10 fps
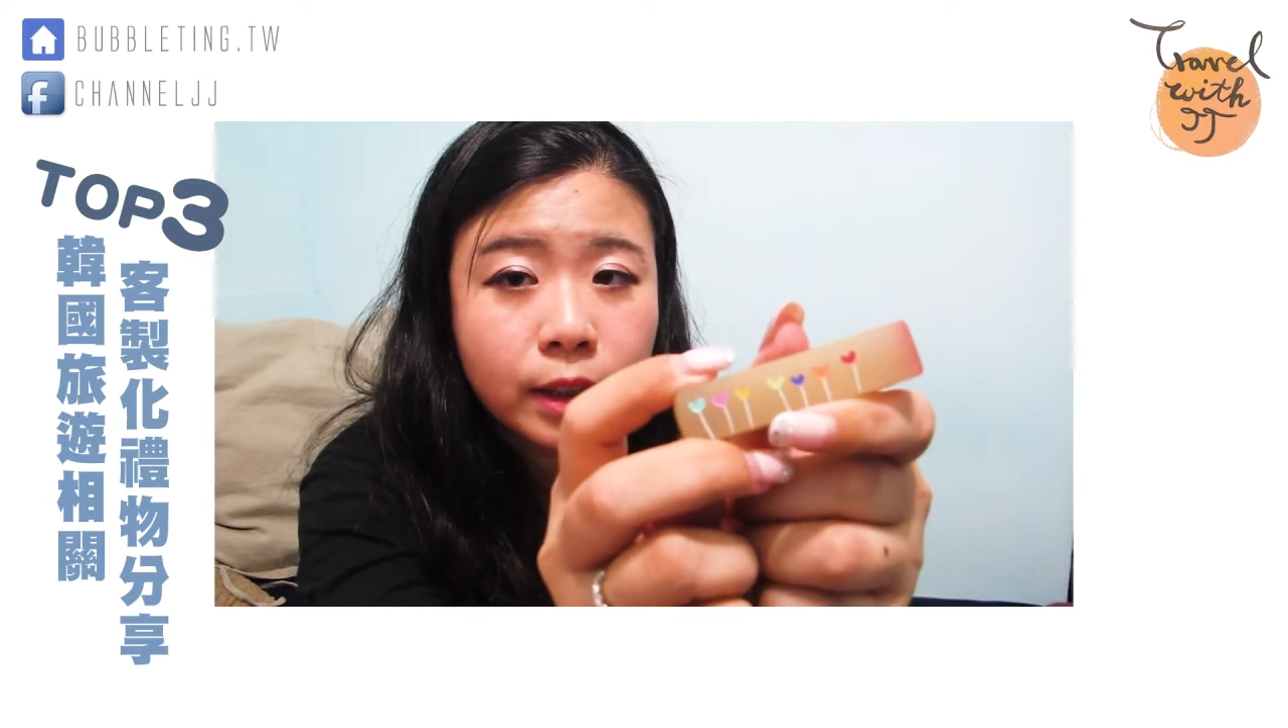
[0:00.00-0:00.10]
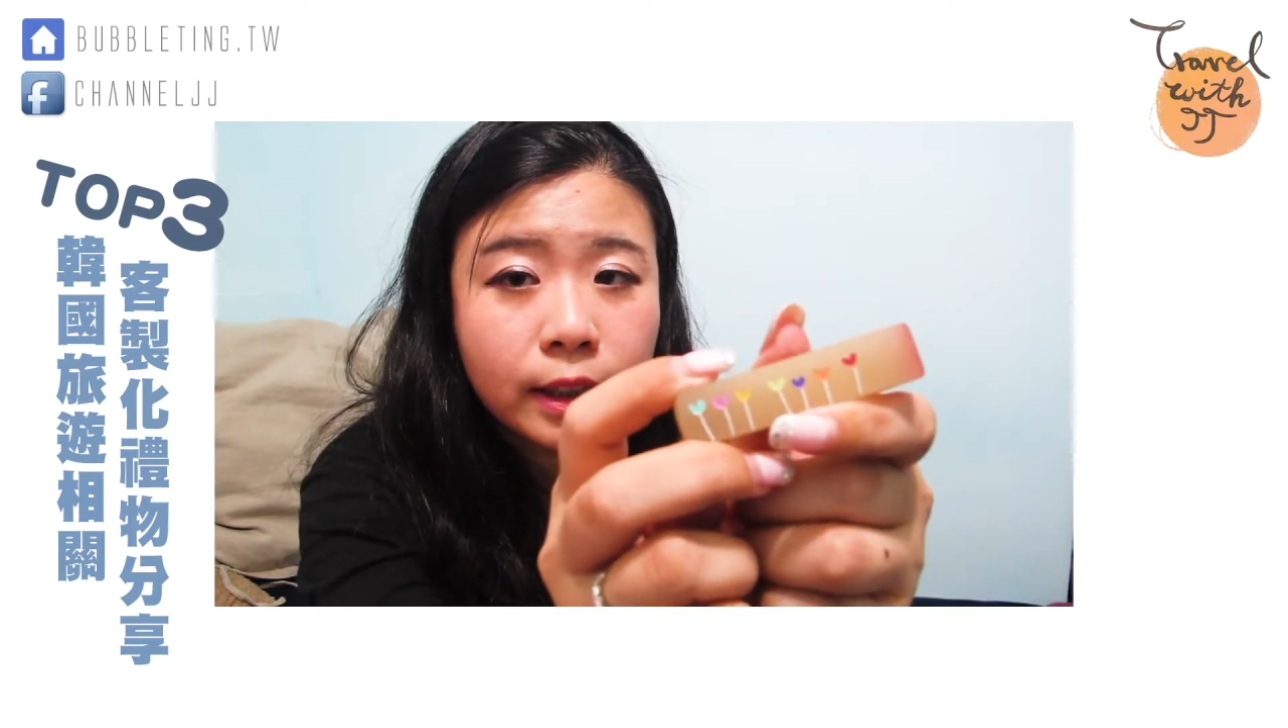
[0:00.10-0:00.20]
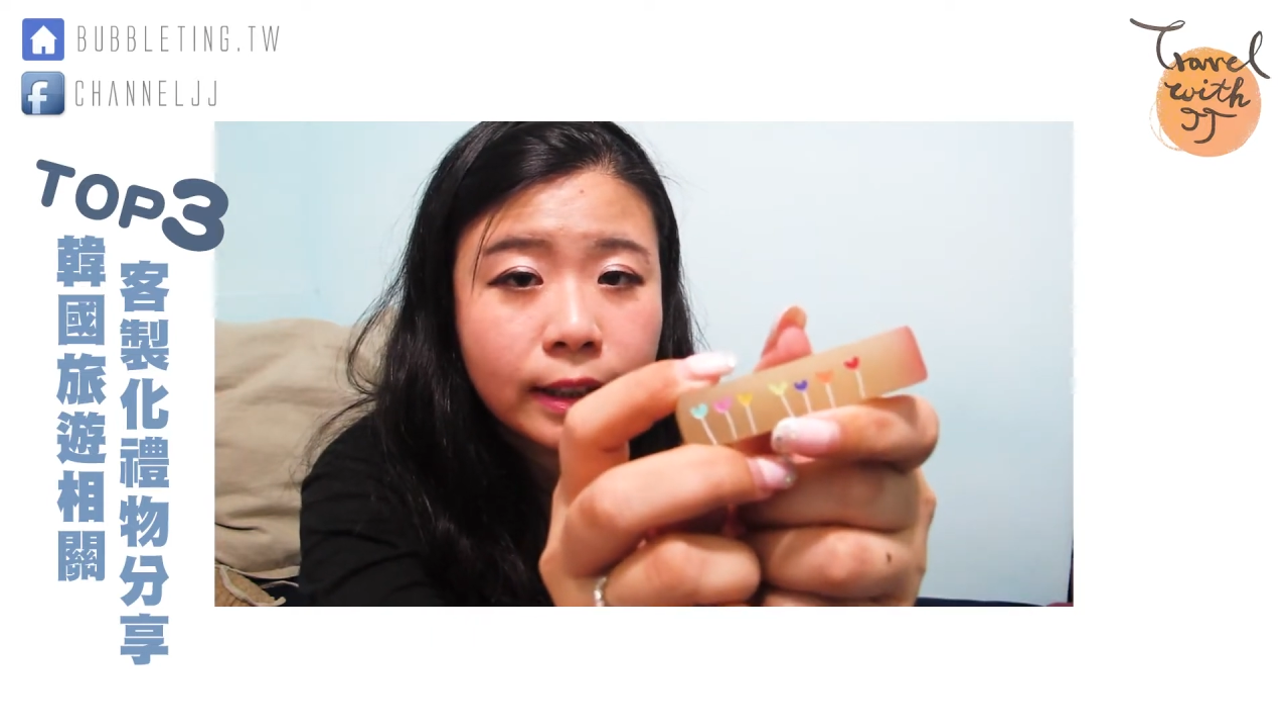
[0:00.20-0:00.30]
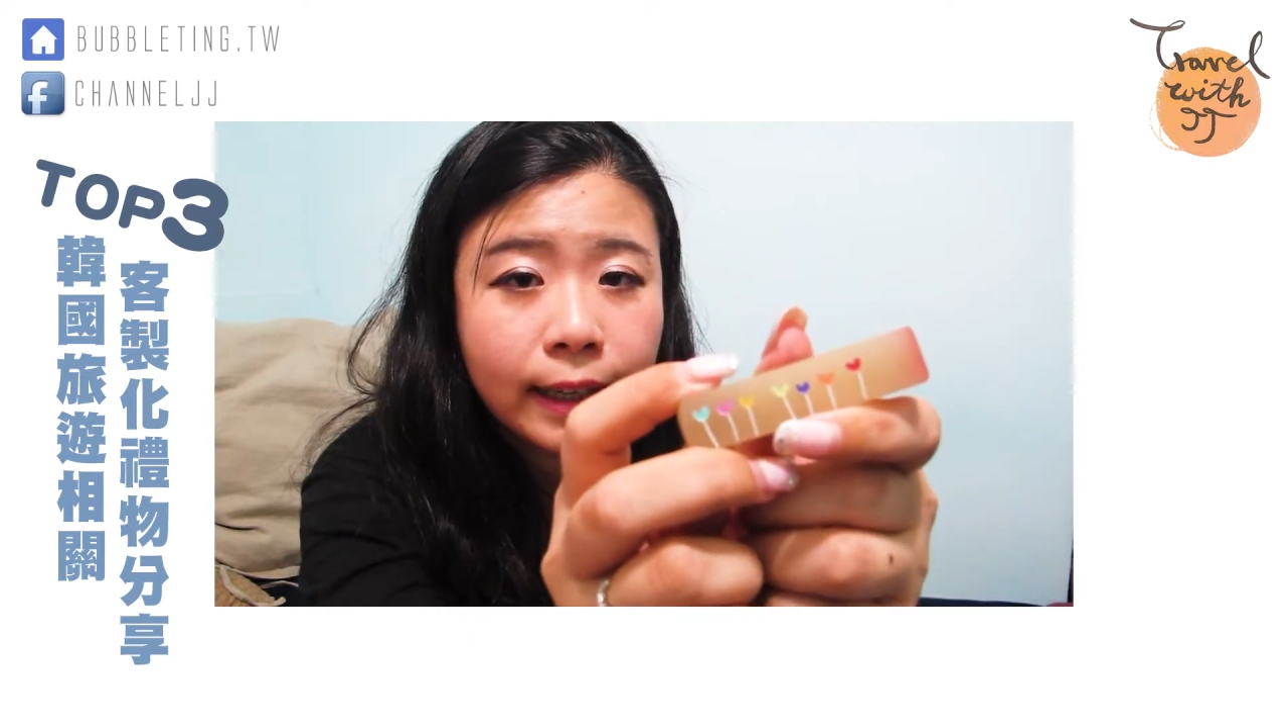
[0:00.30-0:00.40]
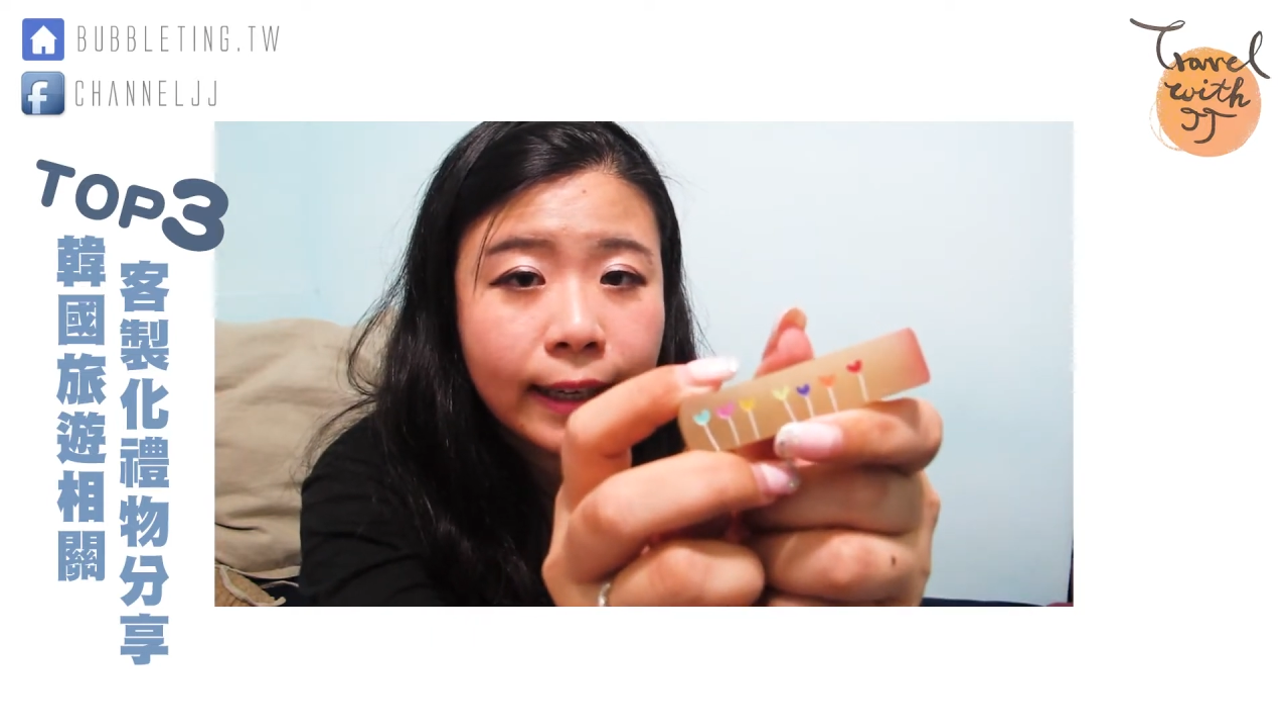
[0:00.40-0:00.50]
较
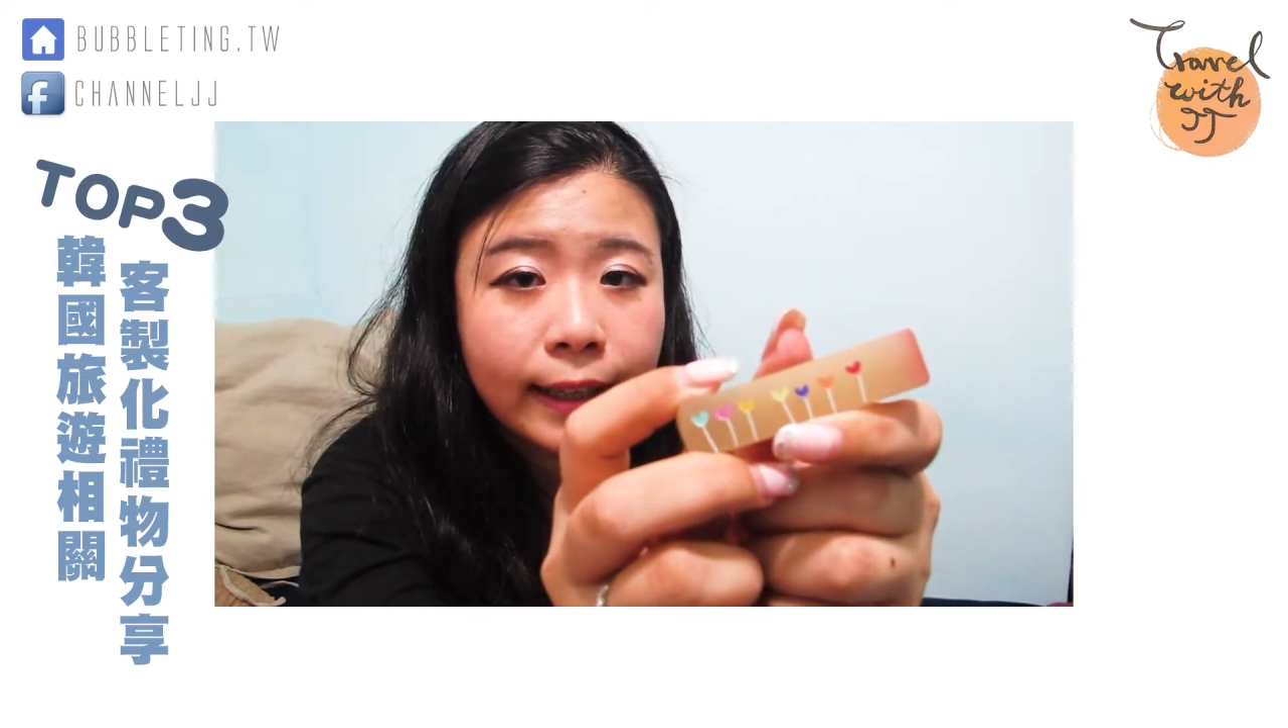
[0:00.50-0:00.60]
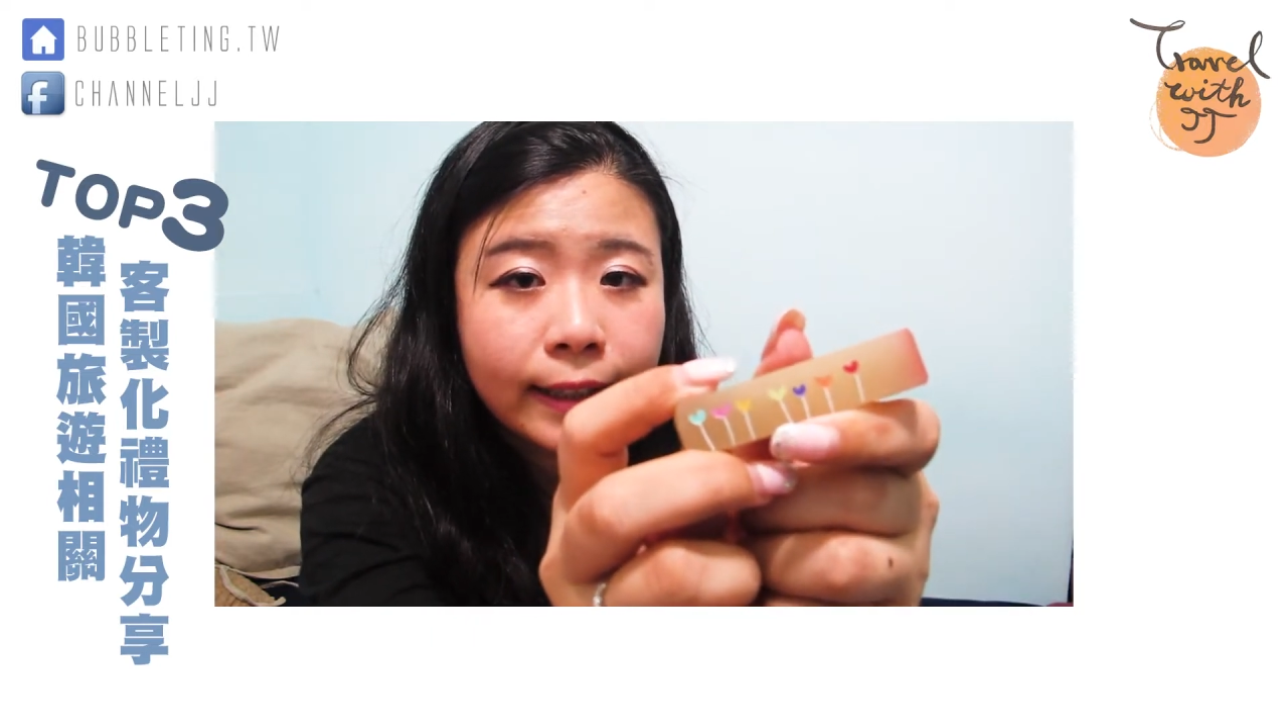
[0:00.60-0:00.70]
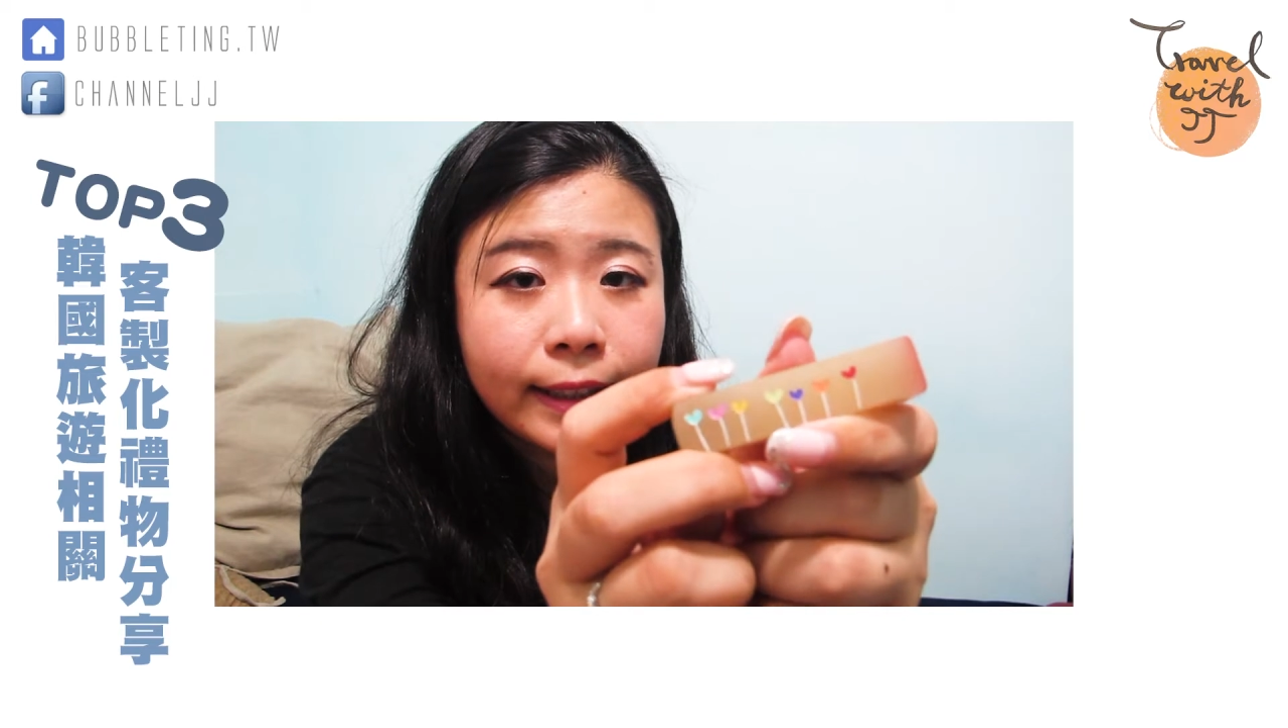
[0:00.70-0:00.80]
可爱、